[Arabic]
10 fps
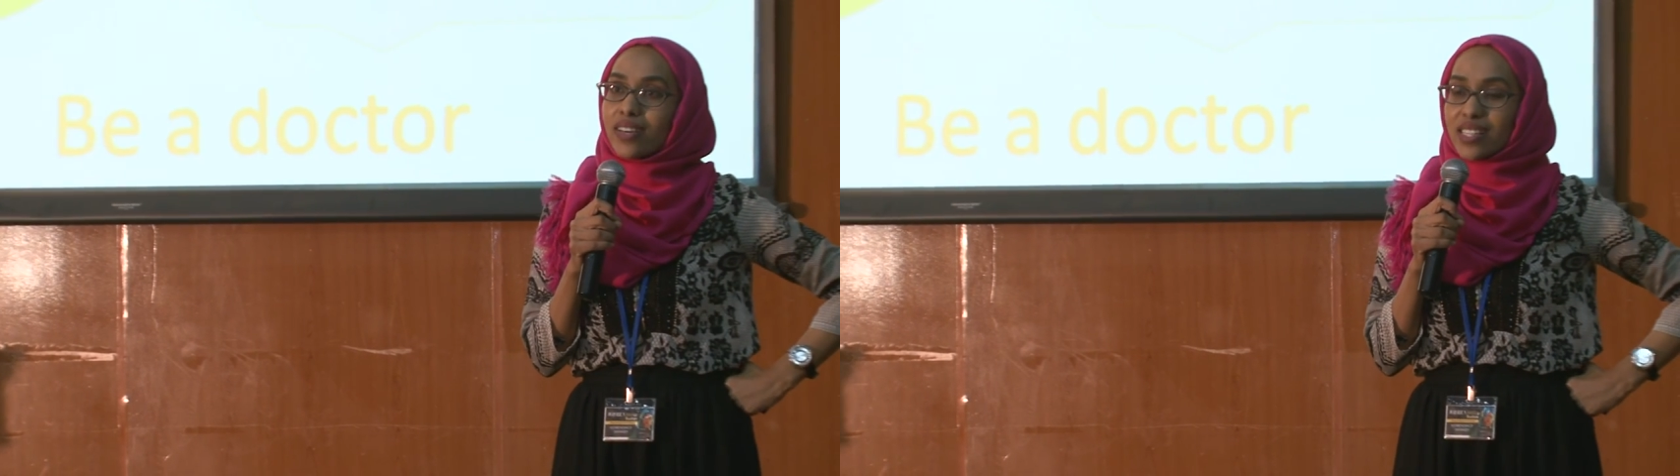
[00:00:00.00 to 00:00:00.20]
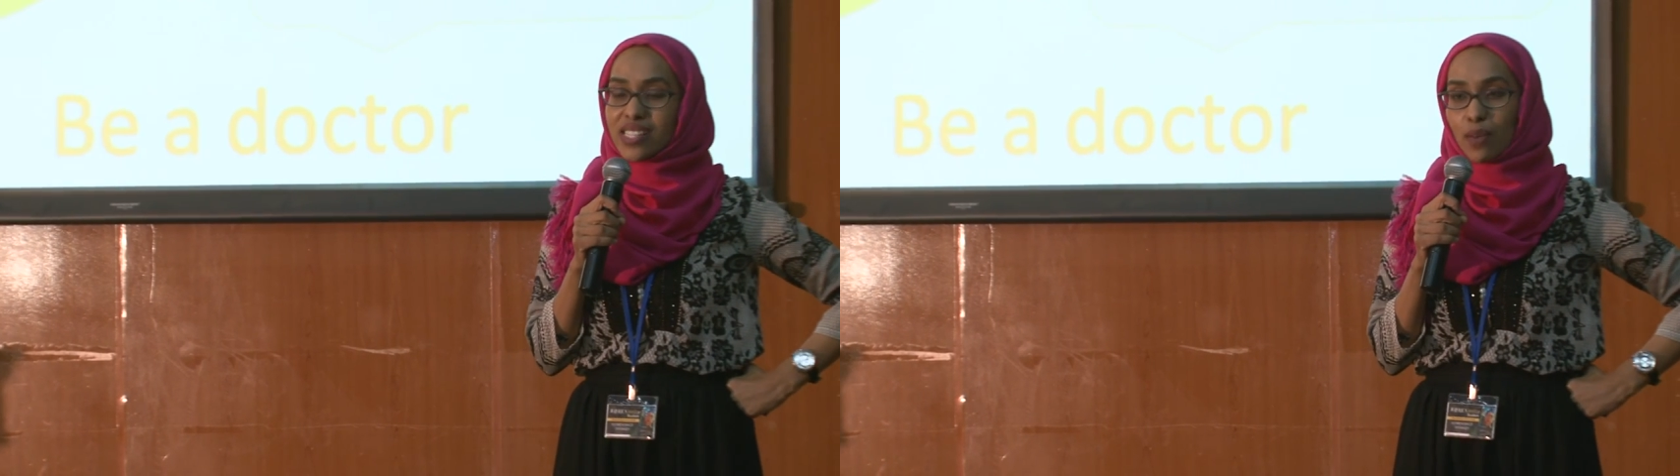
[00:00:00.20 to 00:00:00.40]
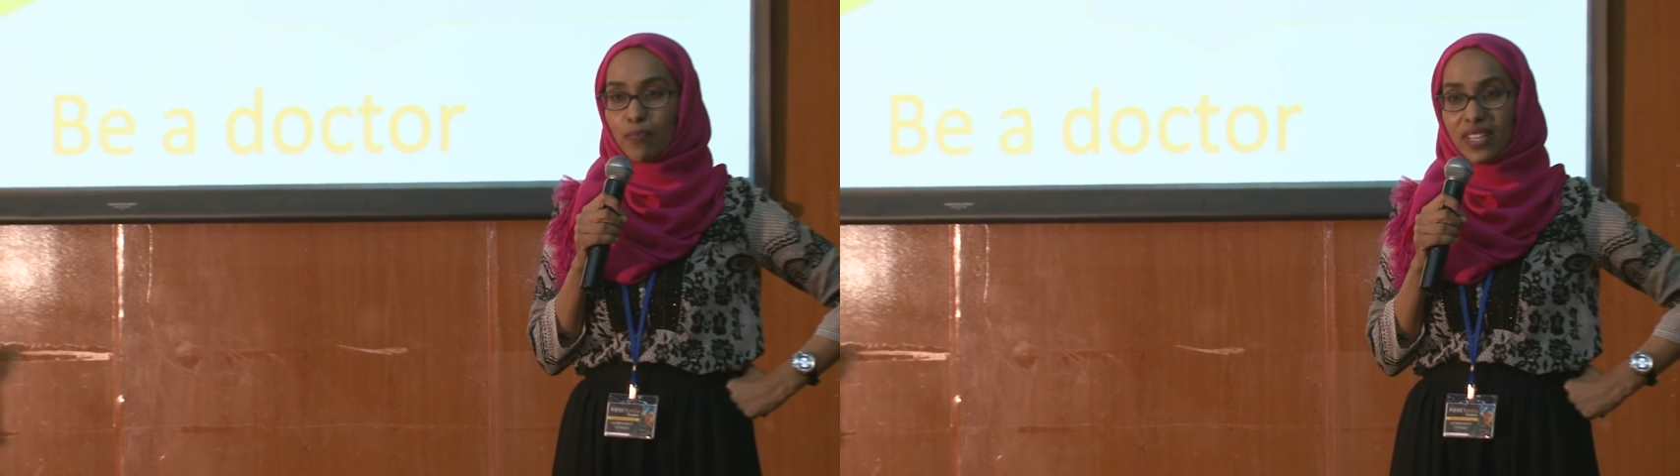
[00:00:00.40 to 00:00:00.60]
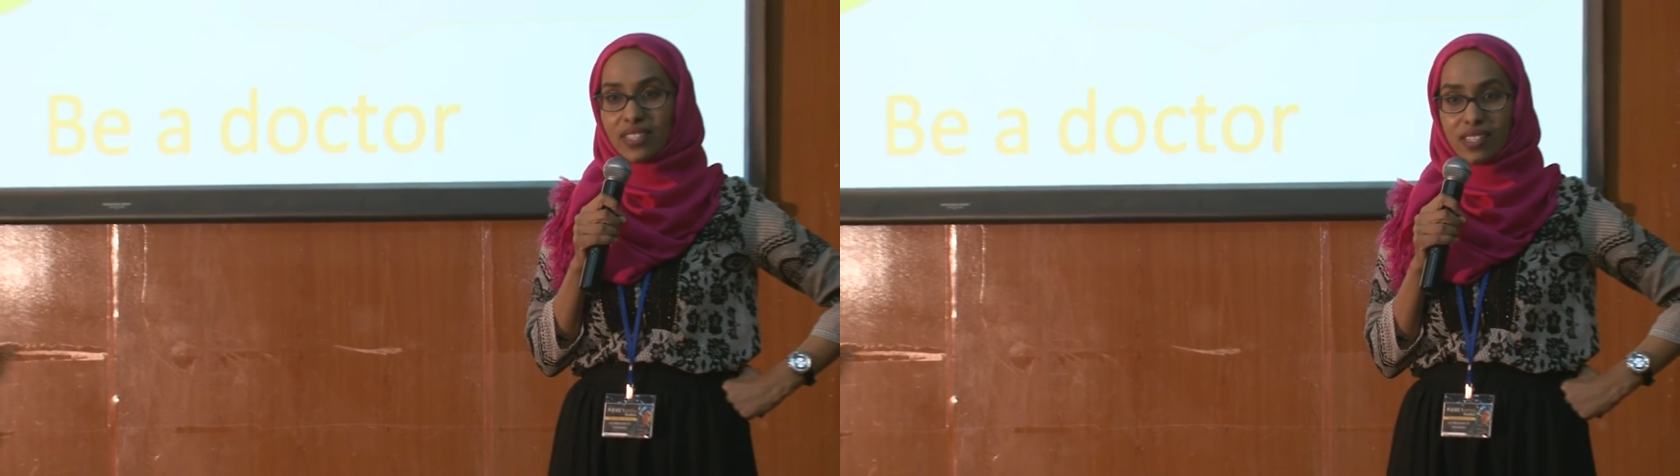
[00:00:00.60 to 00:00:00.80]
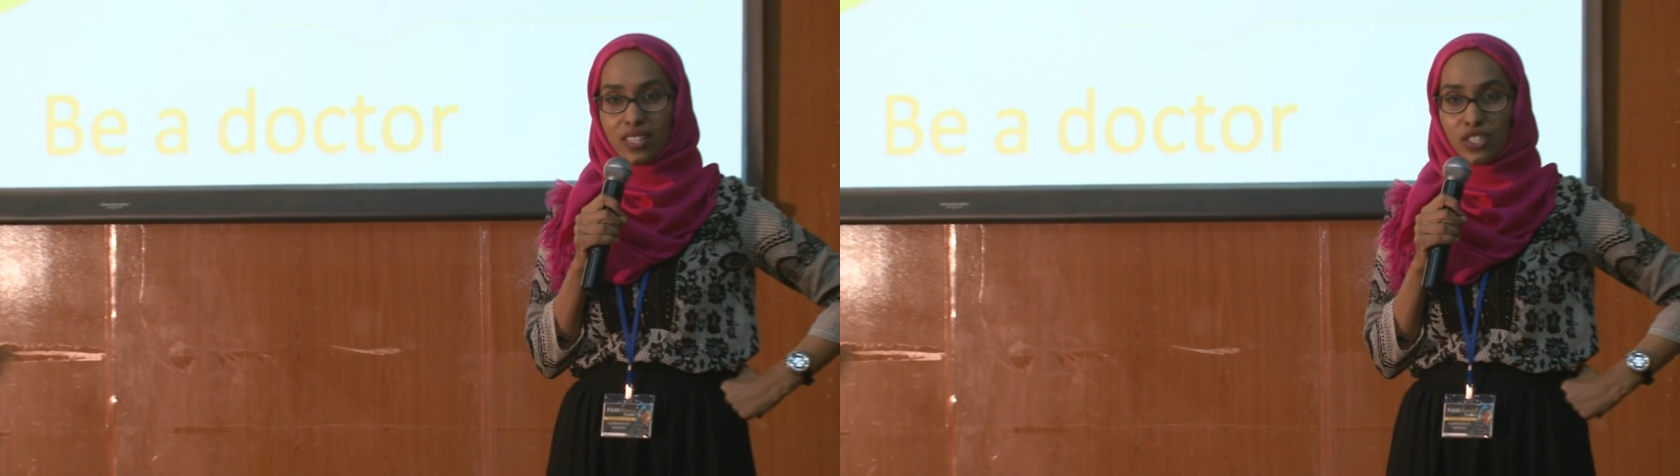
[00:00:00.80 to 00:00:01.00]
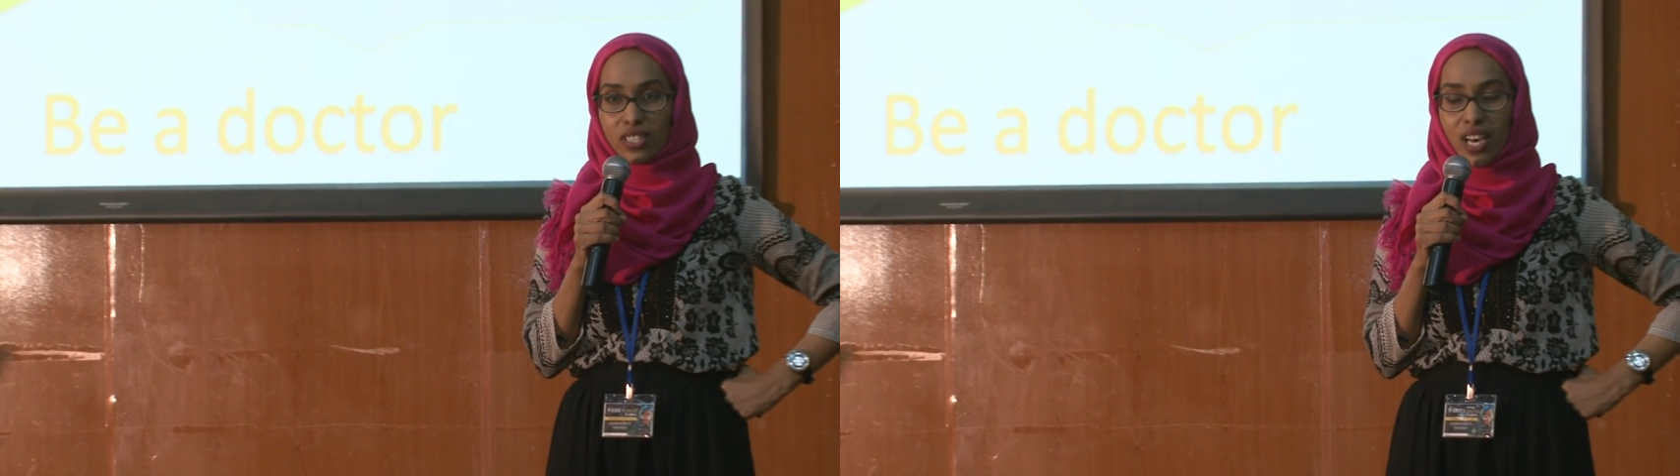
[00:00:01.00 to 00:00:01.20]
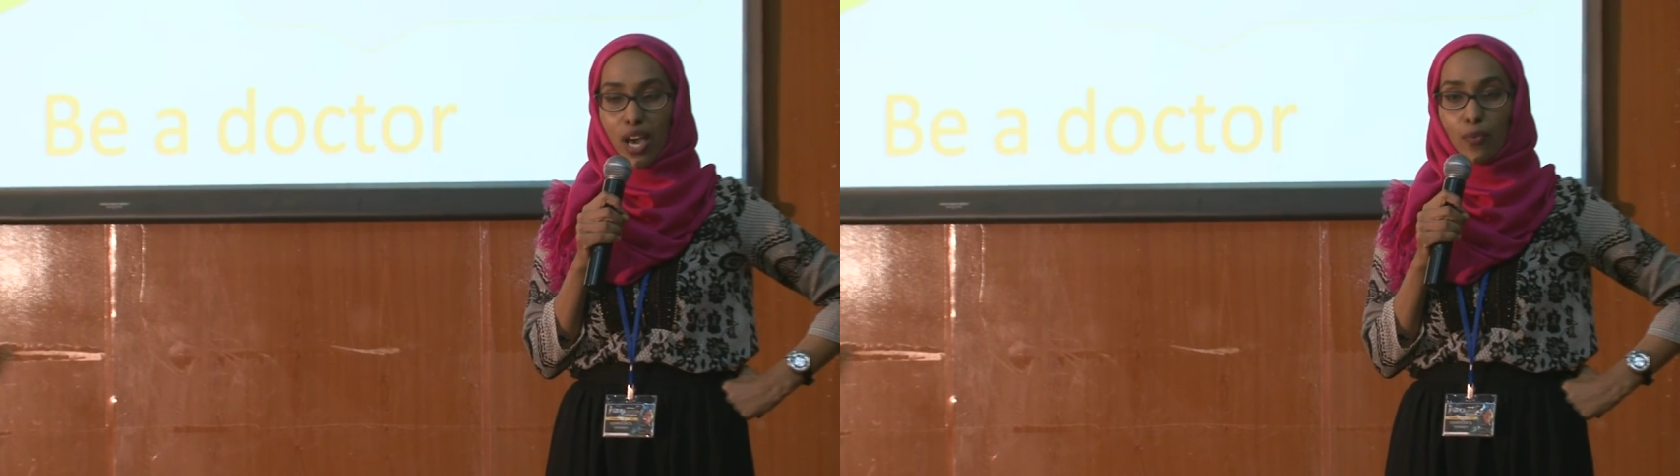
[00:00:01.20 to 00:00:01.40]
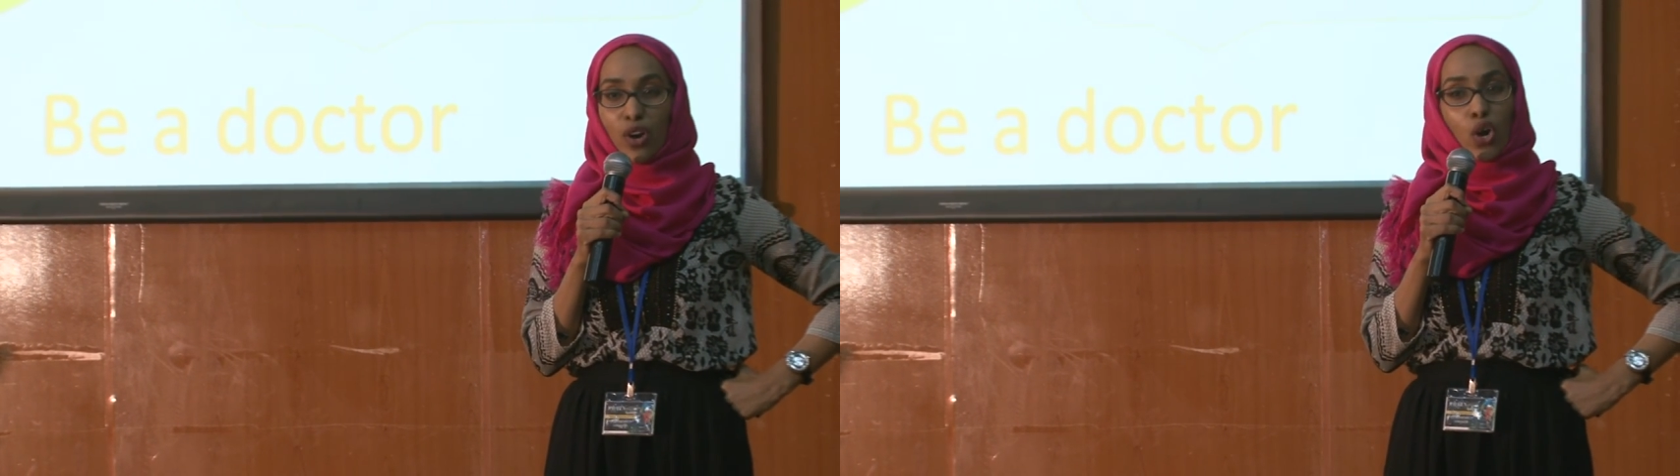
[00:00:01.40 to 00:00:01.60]
It's that big decision
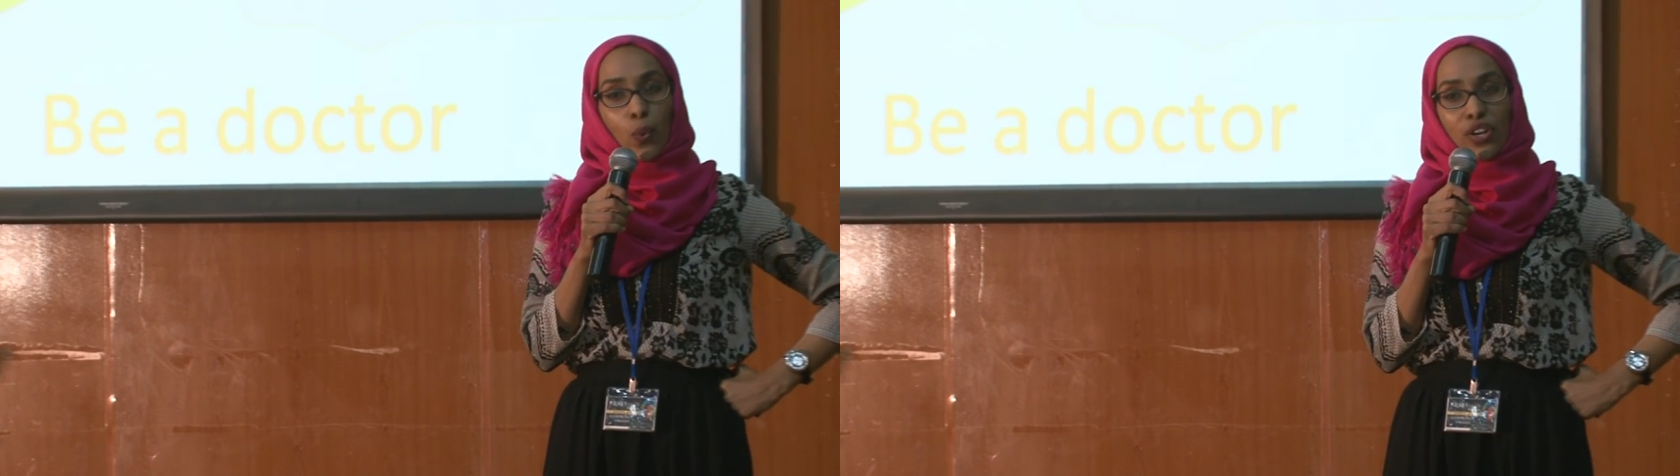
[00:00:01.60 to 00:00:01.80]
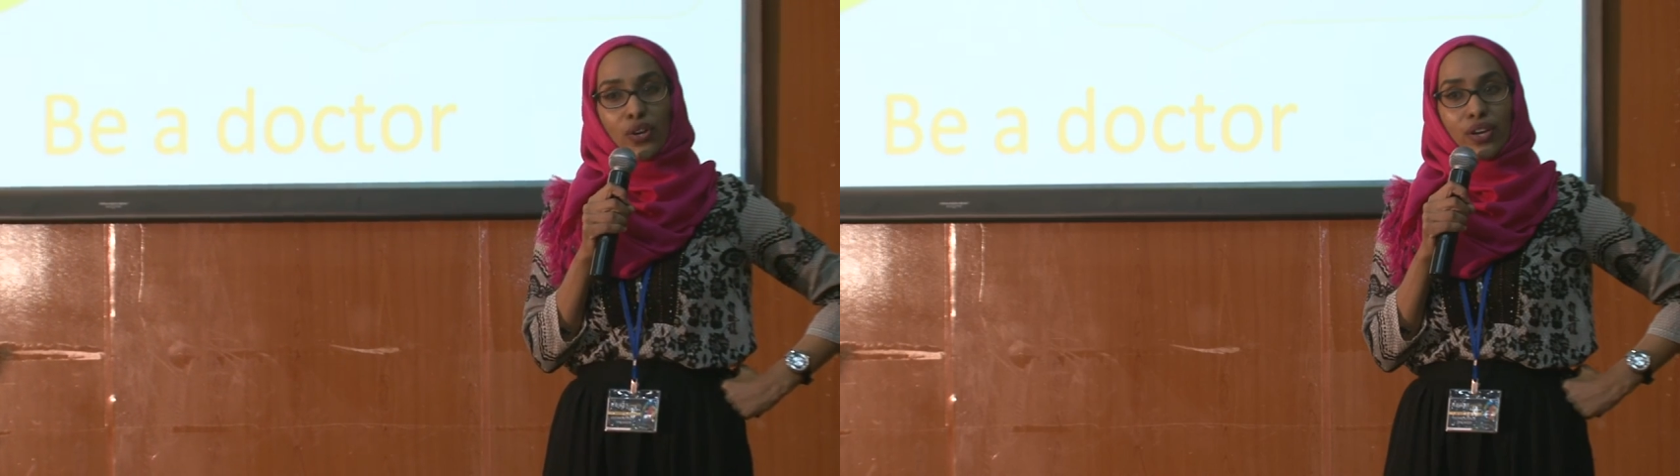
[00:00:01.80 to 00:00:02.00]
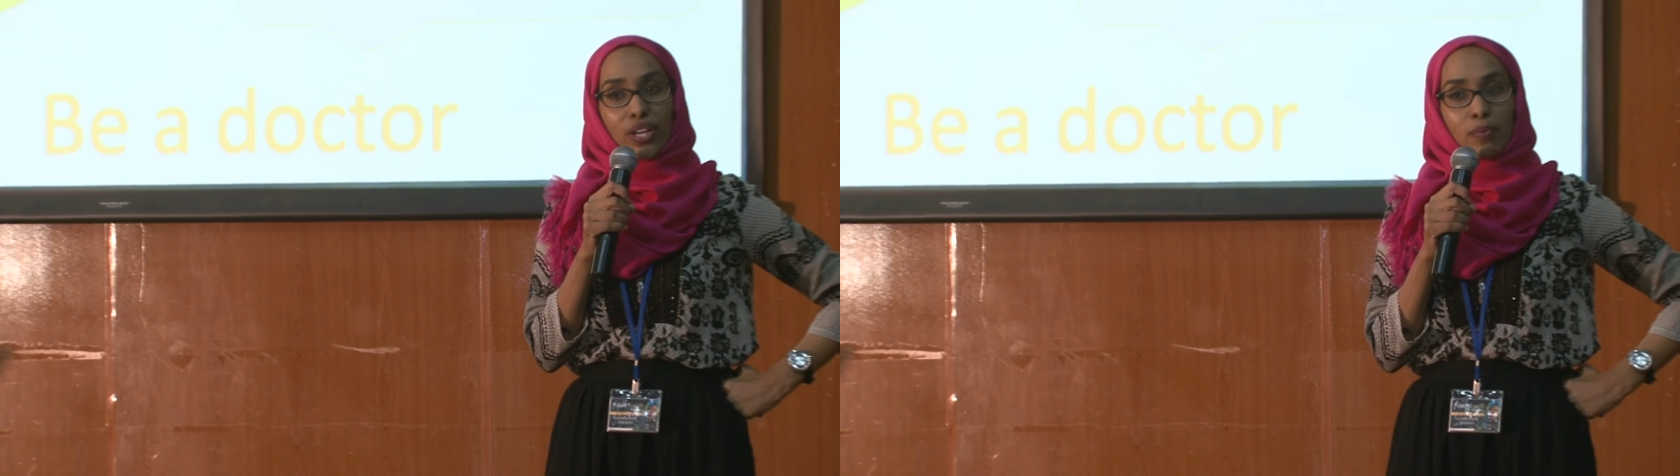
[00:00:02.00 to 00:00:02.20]
time. What are you going to